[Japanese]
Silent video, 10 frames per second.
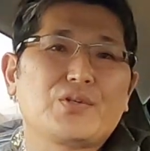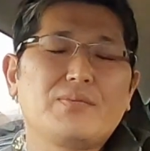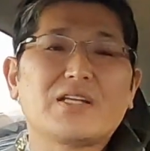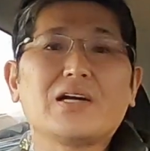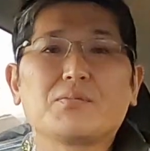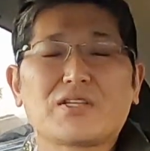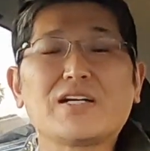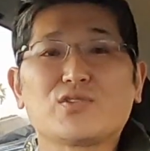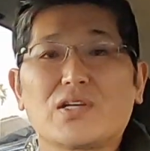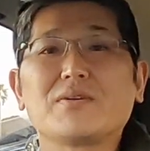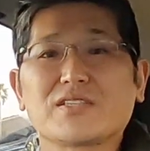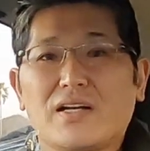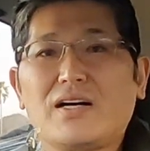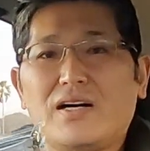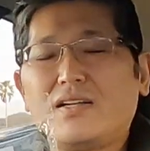夢タウンにもダイソーあります
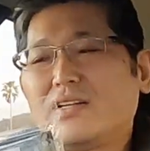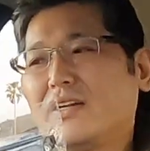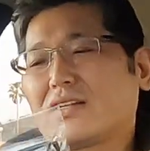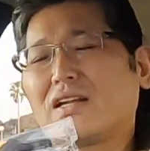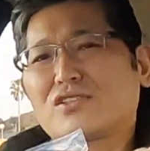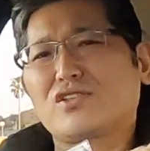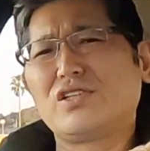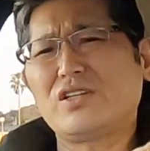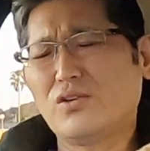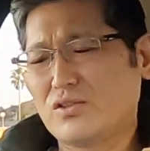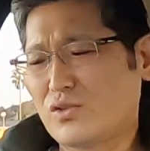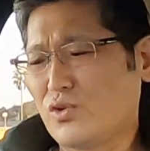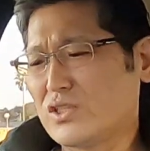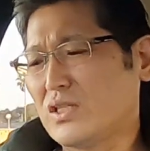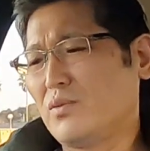から、ただ3COINS
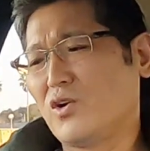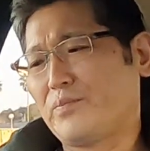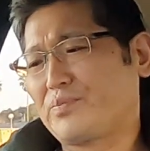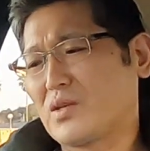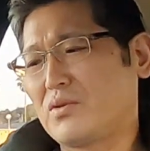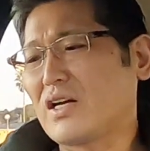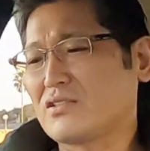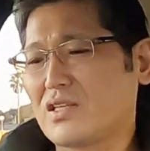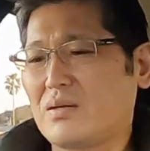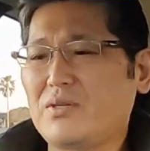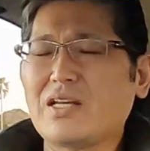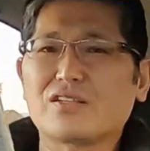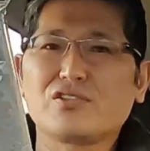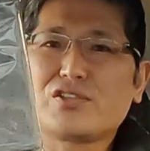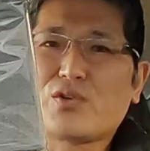どうしても見たくて、見たら
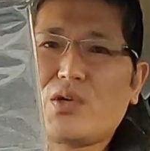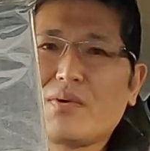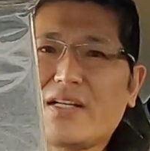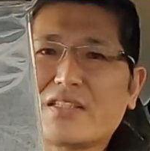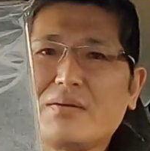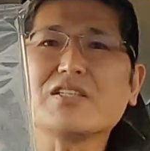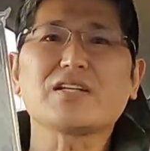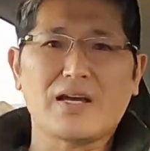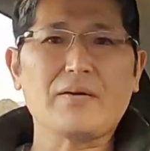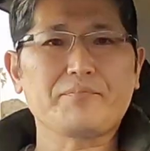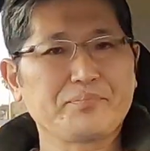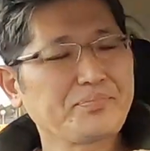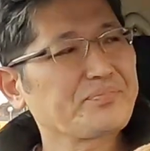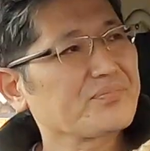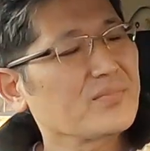ついついこれも買っちゃいましたね。
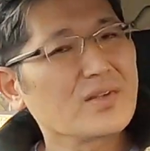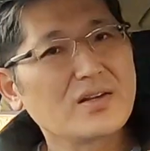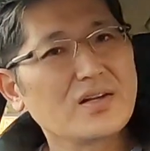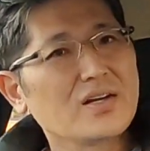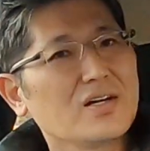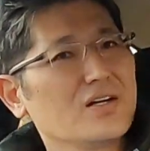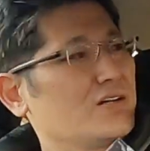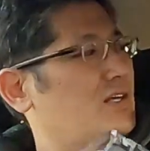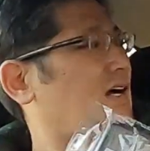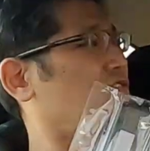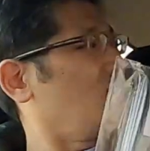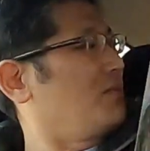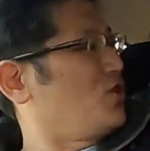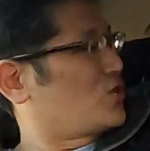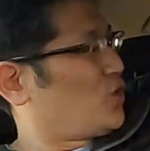で、あとは
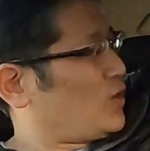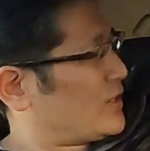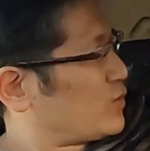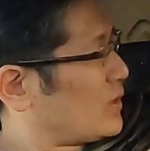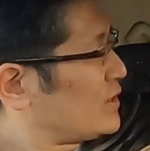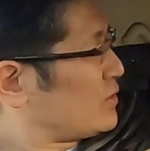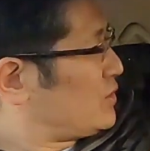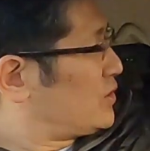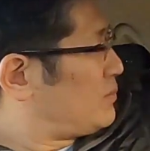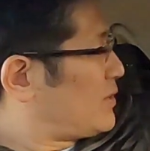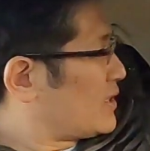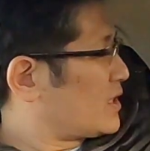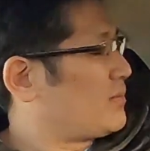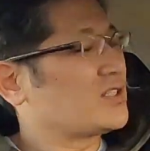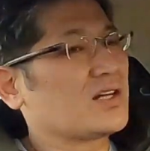もう今日は忙しく回っ
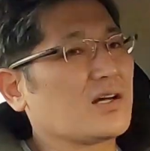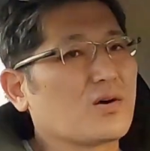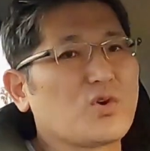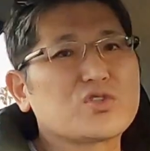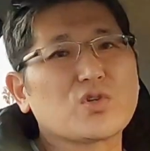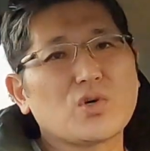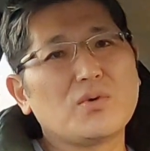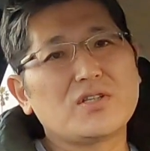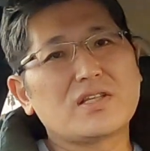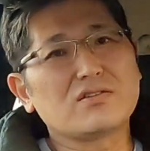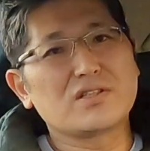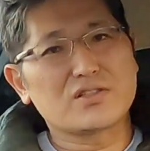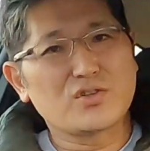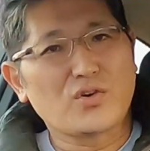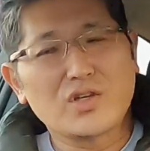てましたから、コストコも行ってるんで
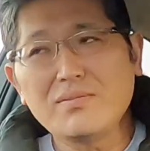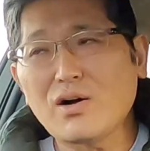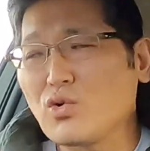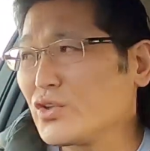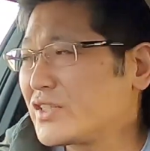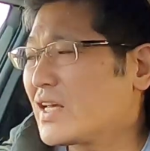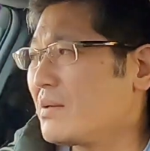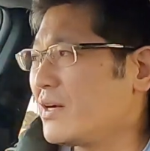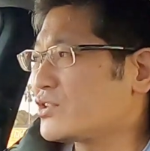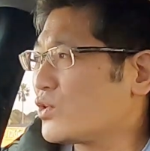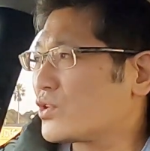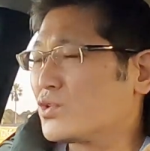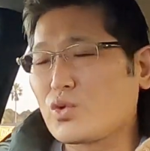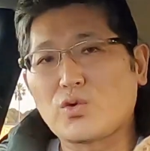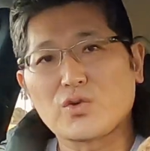すよ。今ここ久山町ってい
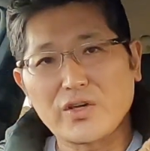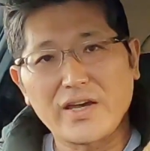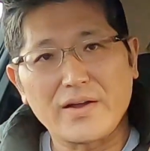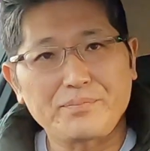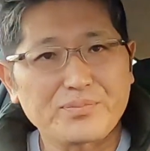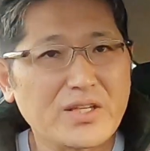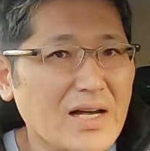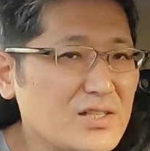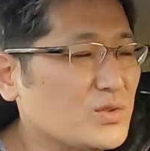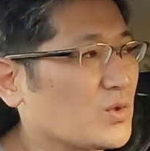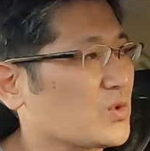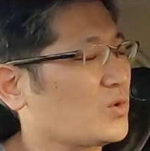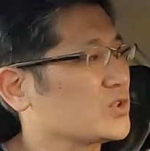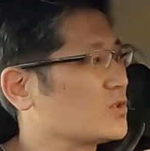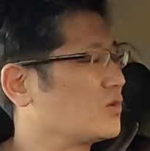うところで、ダイソーと
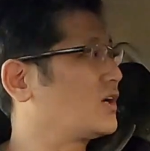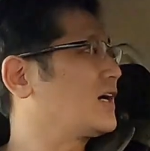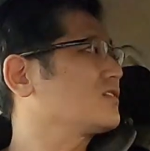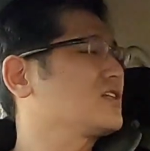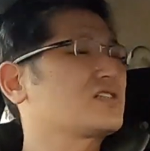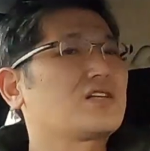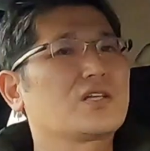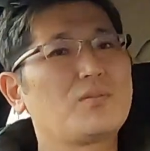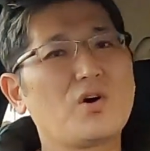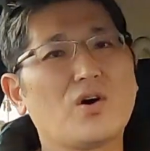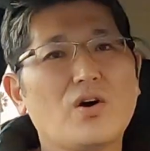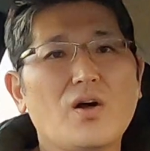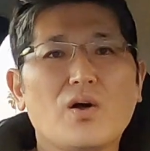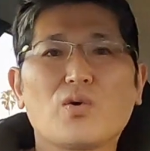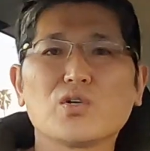コストコがあるんですけれども、
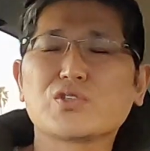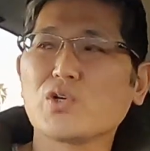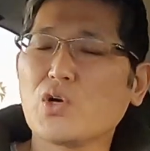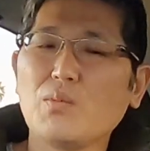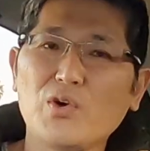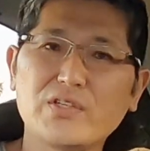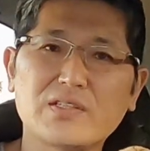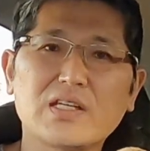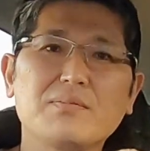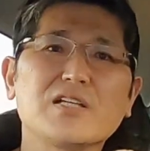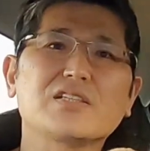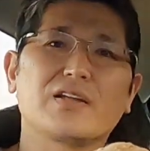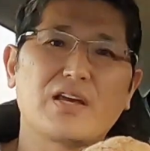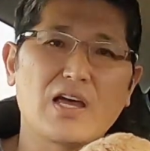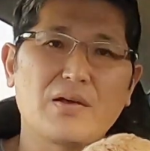コストコも行ってきまし
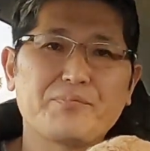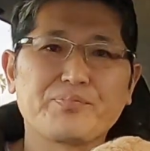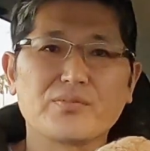たね。